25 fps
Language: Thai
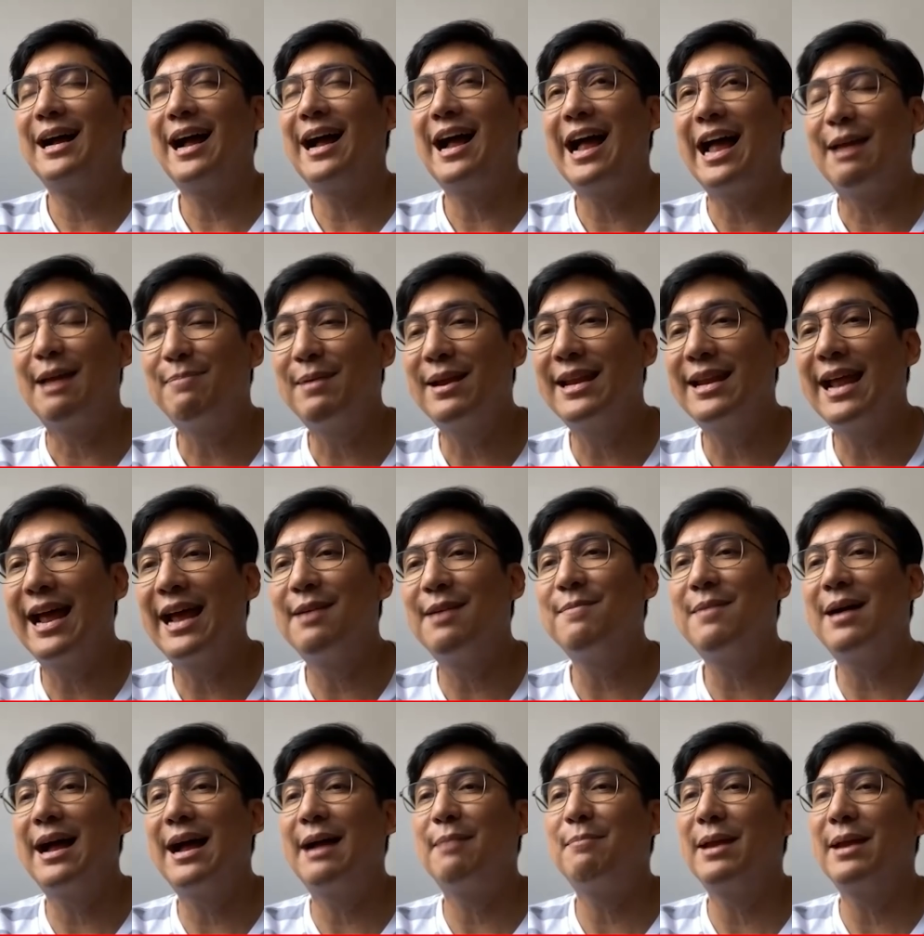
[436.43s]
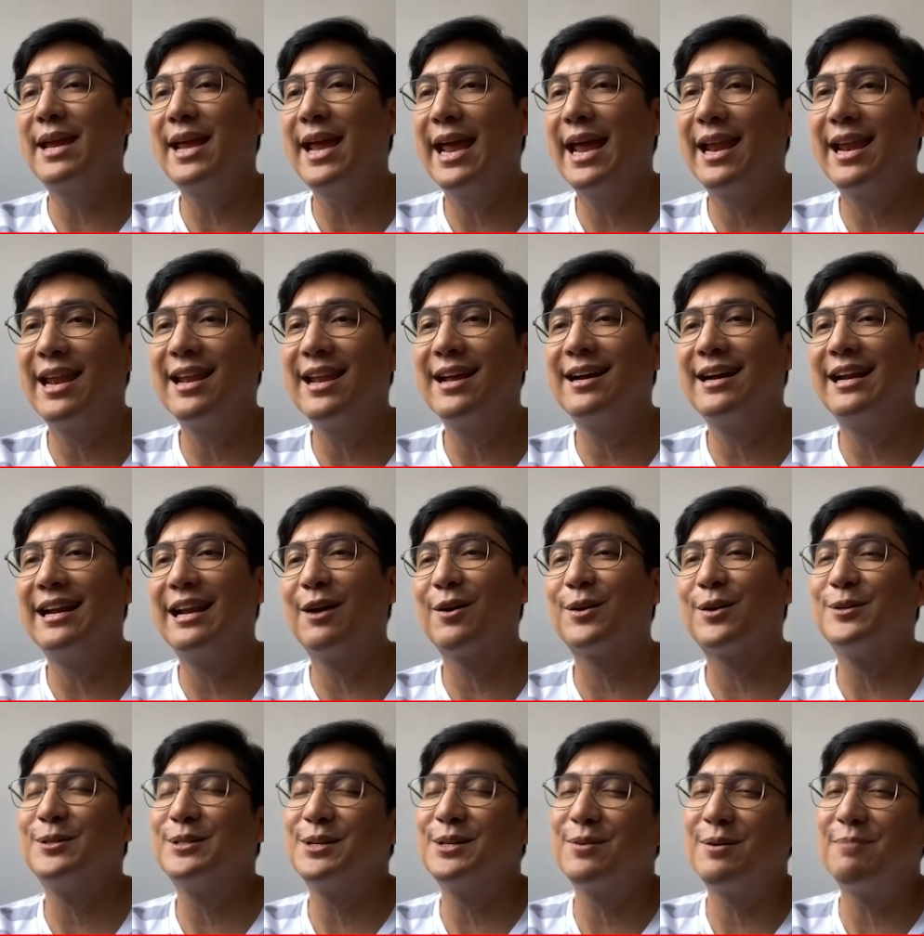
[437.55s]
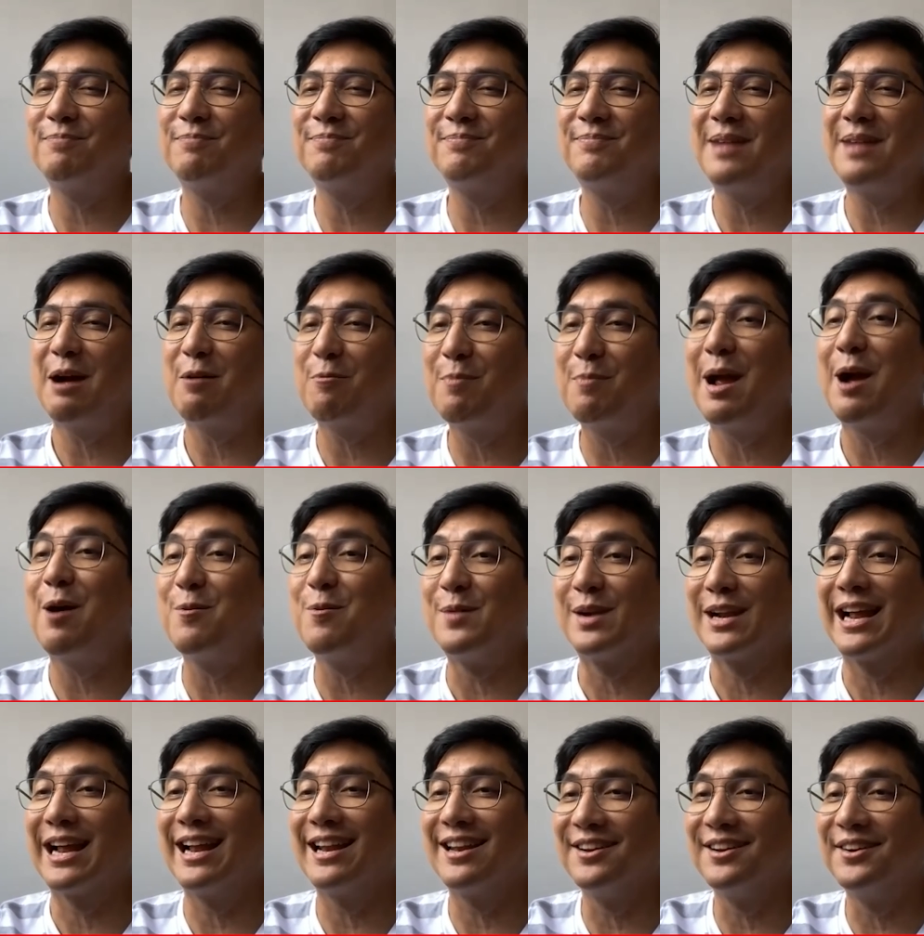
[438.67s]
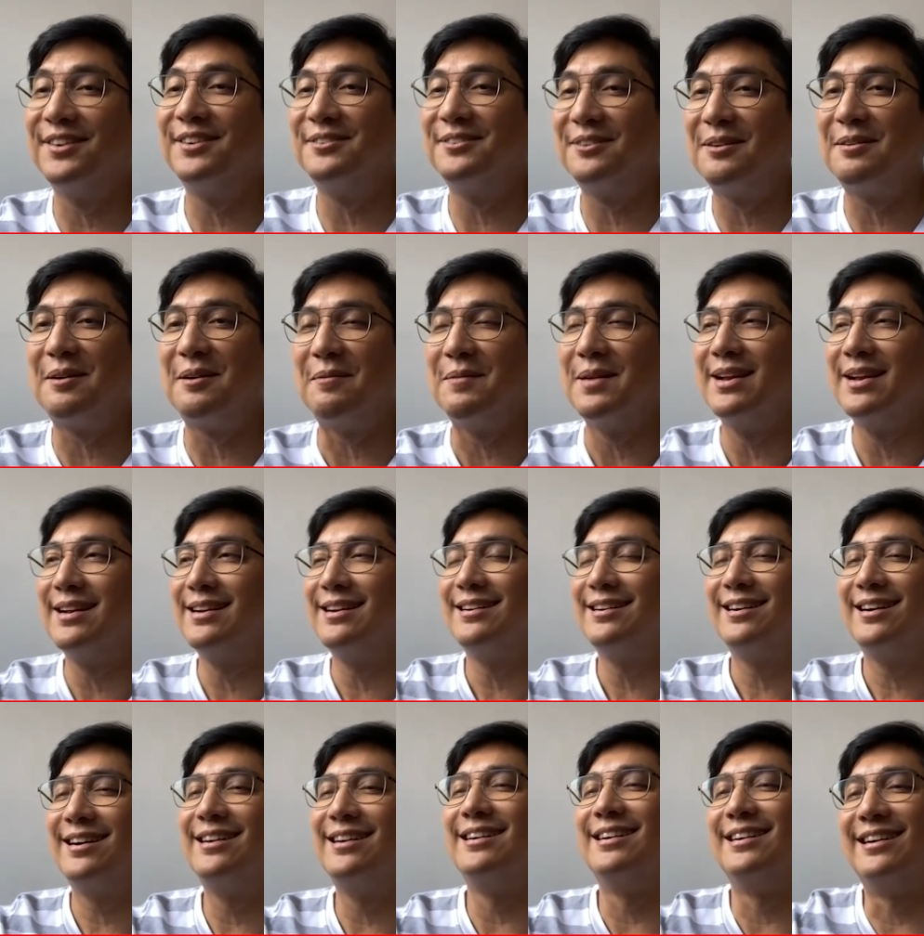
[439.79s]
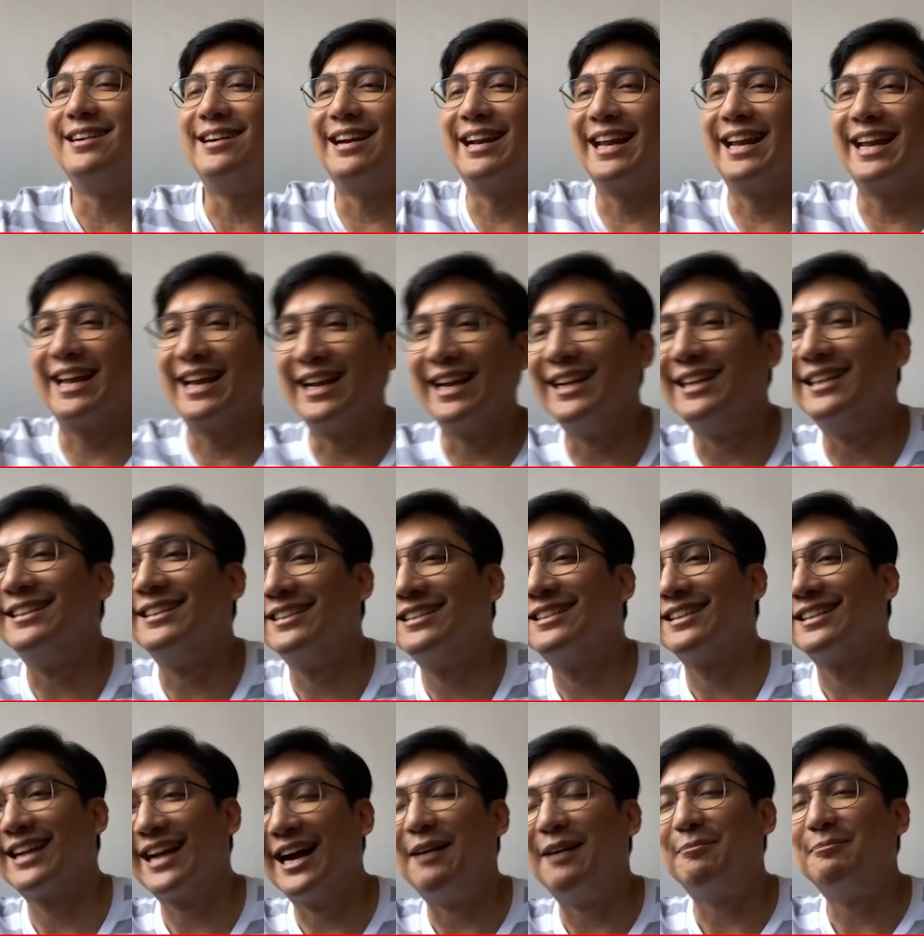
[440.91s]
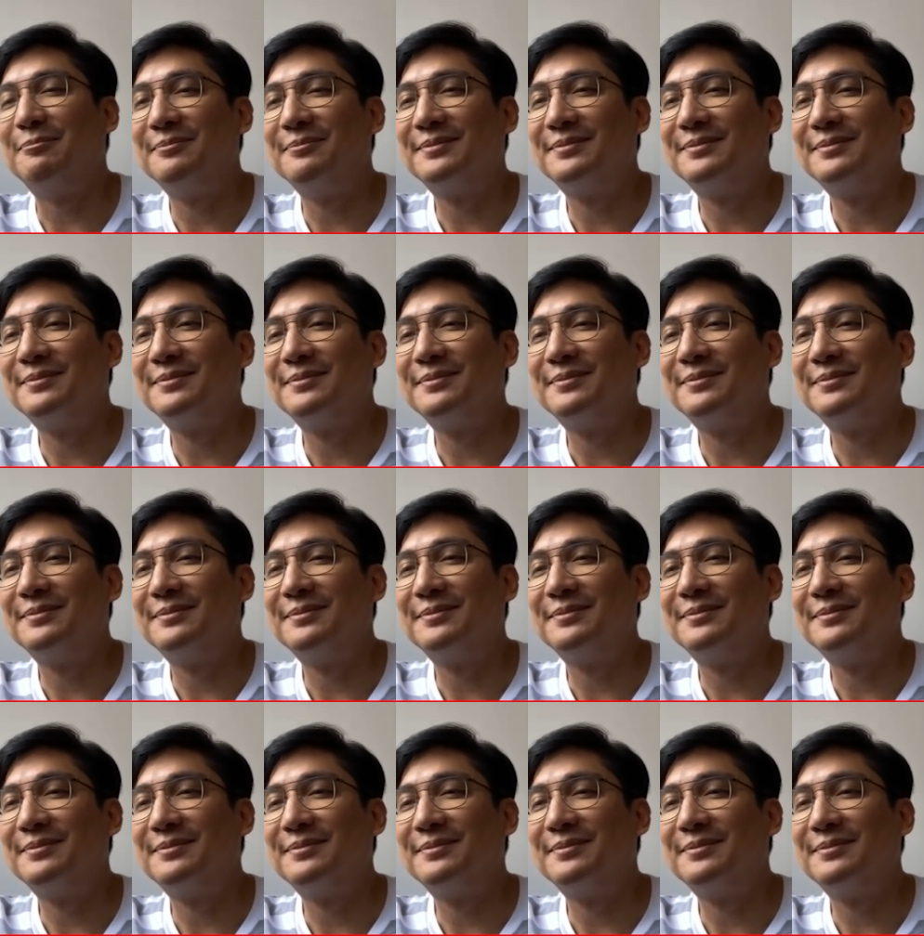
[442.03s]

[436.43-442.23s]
หายไปไหนมาไม่เห็นเลย เราก็รู้สึกว่าแปลวๆเหมือนกันเนาะว่าแบบเออ อะไรอย่างเงี้ยครับ